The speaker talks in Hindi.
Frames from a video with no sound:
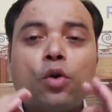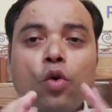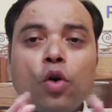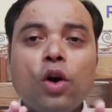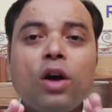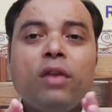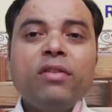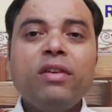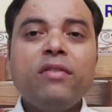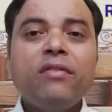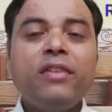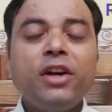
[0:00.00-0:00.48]

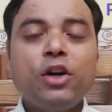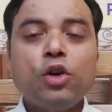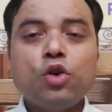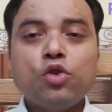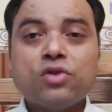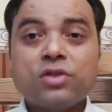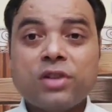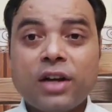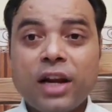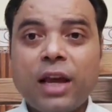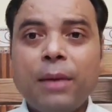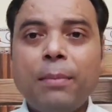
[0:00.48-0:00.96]
कोई भी
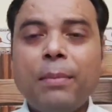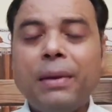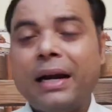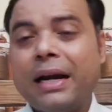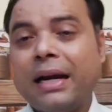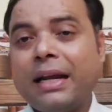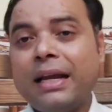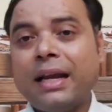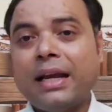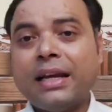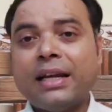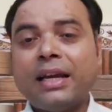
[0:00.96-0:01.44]
वीडियोज नहीं मिल
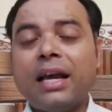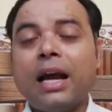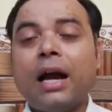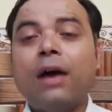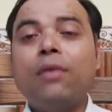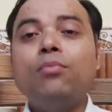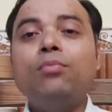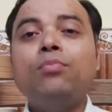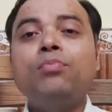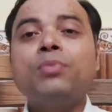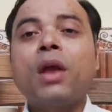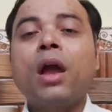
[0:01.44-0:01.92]
रही है कि
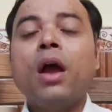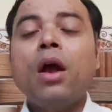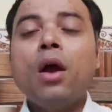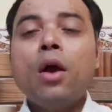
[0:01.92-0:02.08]
हम